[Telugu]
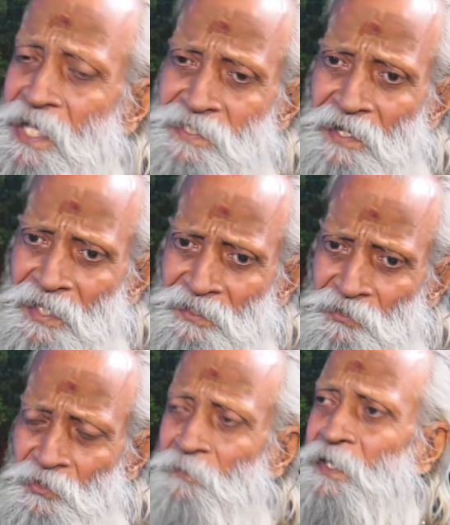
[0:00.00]
అసలు అంత
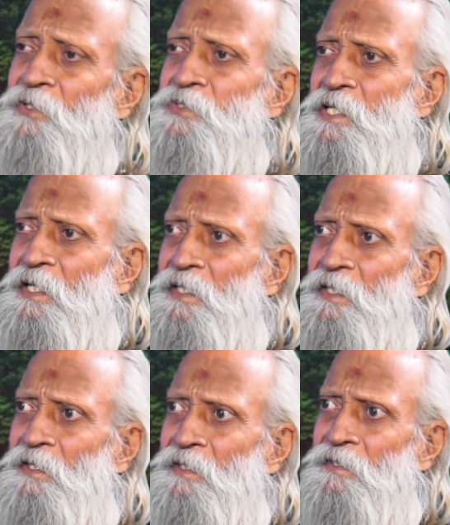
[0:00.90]
దూరం ఎందుకు
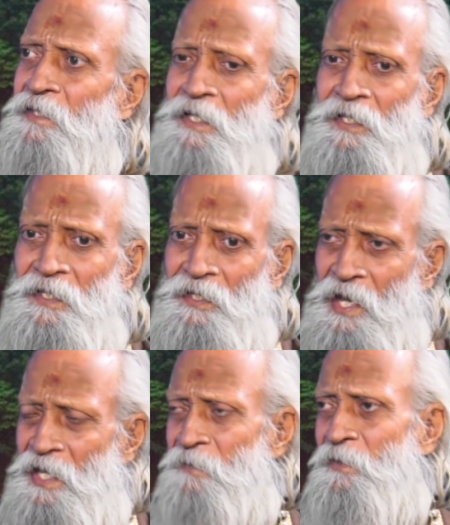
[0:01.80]
జరిగింది దీనికి
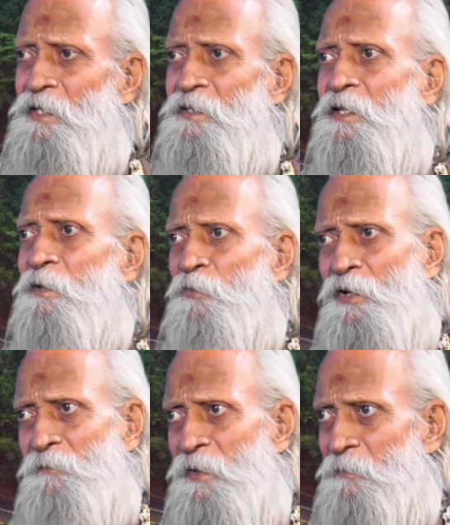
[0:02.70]
కారణం ఏంటి దీనికి
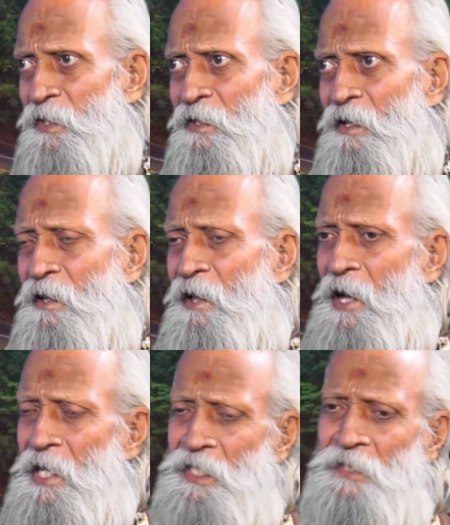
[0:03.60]
మూలం ఏమిటి
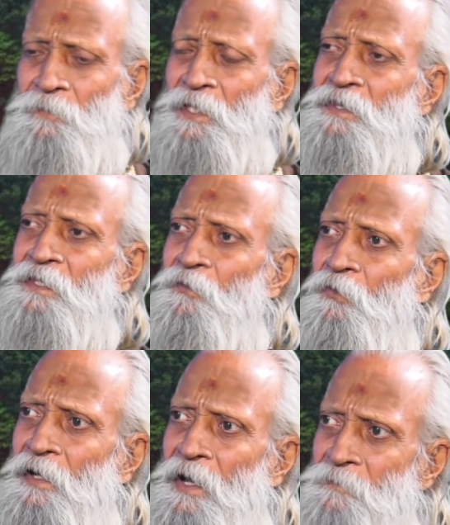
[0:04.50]
అనేది ప్రతి
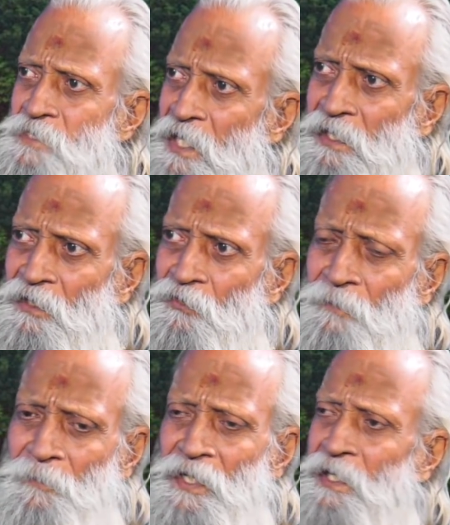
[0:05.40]
ఒక్క అంశాన్ని
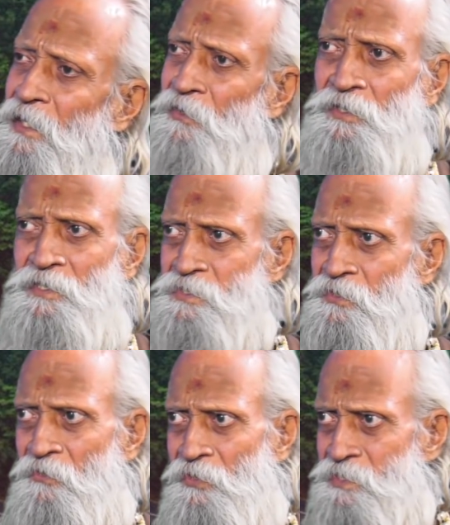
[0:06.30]
కూడా పరిగణలోకి
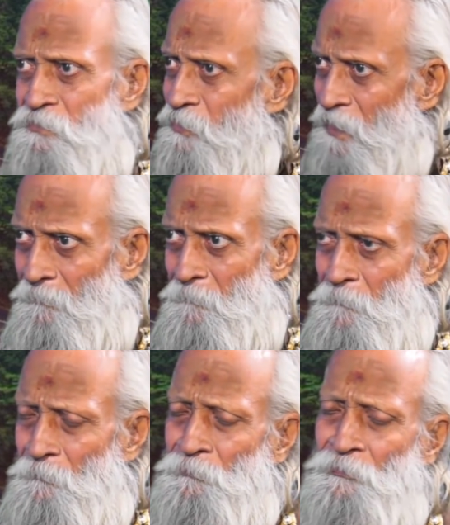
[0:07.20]
తీసుకోవాల్సి ఉంది
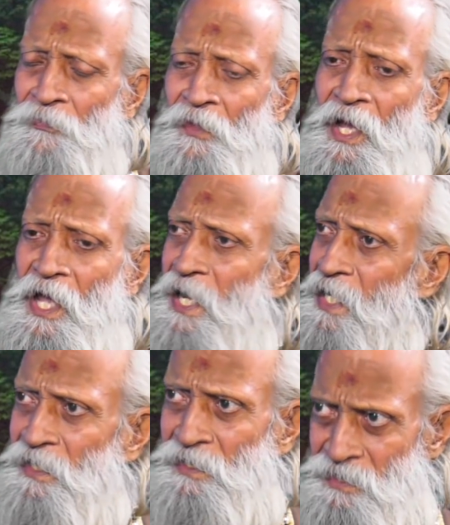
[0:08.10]

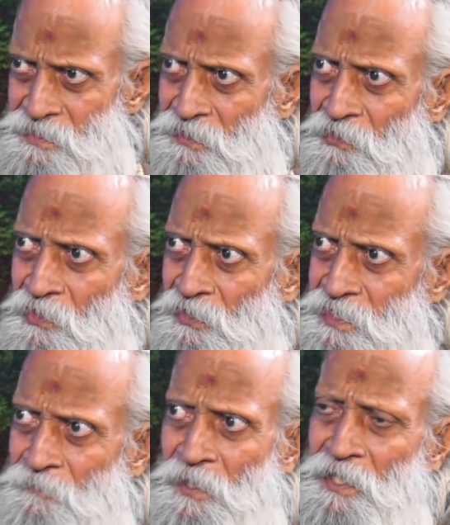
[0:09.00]
అలాంటి ఈ స్థితిలో
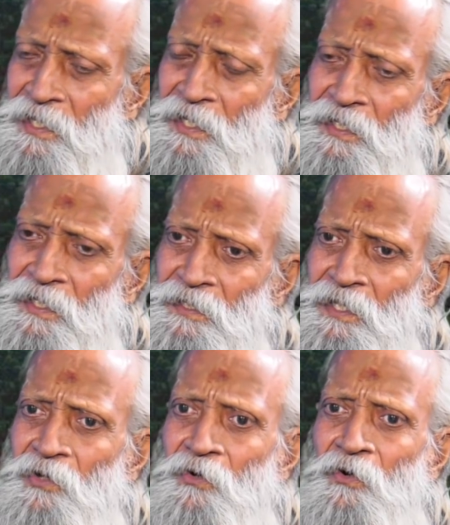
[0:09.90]
చెప్పాలి అని అంటే
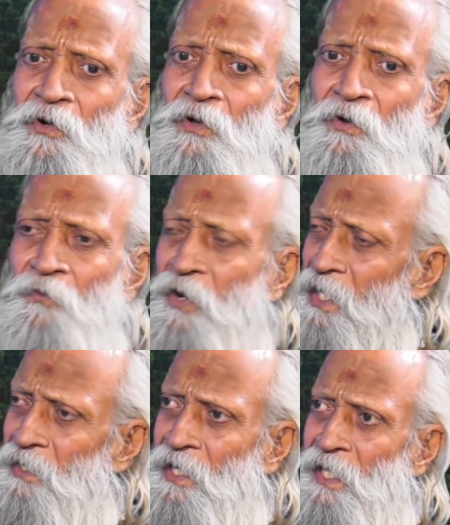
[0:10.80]
దీనిలో
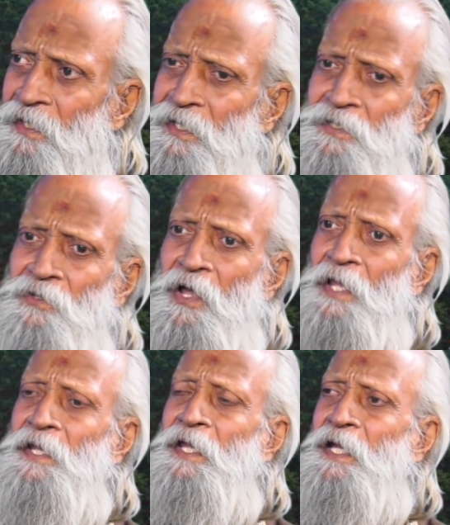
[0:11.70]
ఒక్కళ్ళు కాదండి ఇందులో
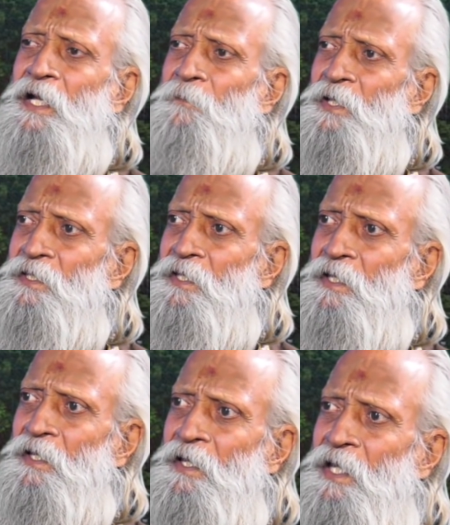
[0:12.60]
అనేక మంది
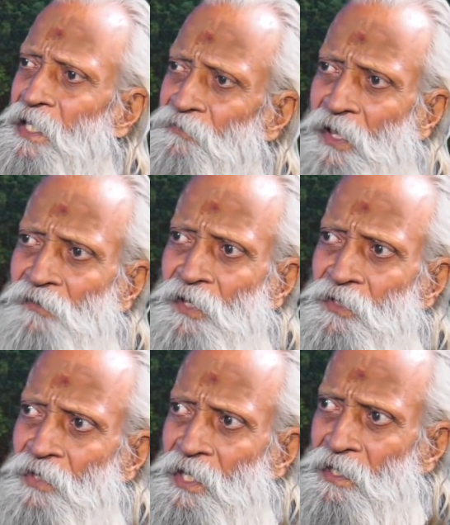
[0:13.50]
ఇన్వాల్వ్ అయి
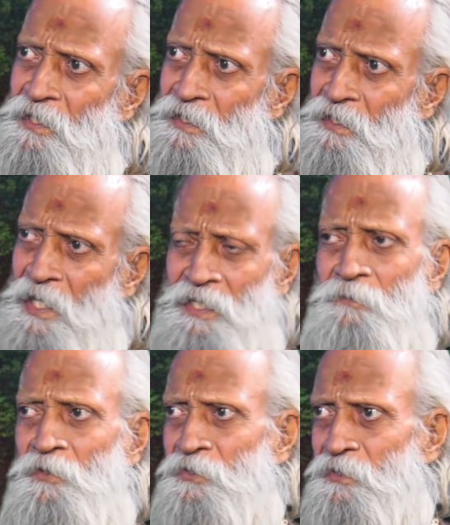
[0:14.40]
ఉన్నారన్నది
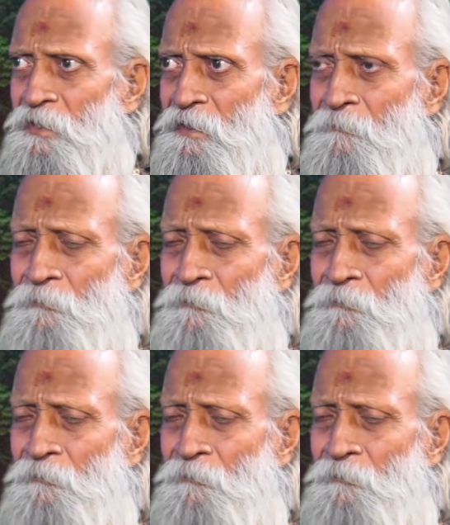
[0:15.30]
అర్థమవుతుంది